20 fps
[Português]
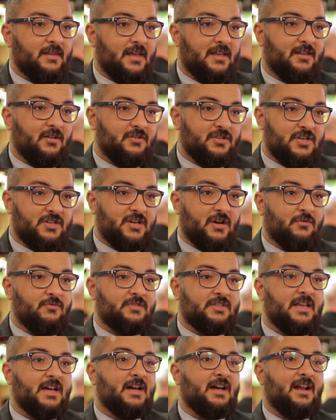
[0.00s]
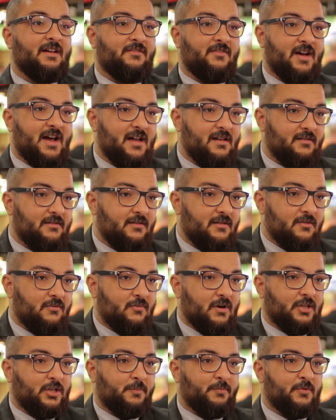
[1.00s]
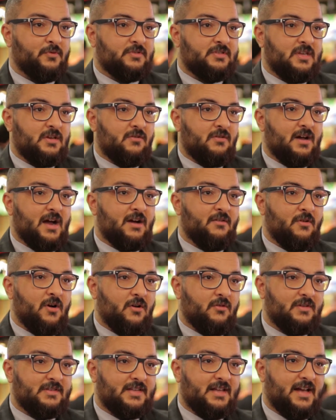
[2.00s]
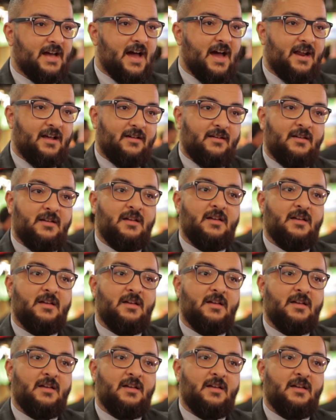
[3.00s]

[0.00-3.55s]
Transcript: Então a gente já conseguia gravar 4.5K RAW com esse cara,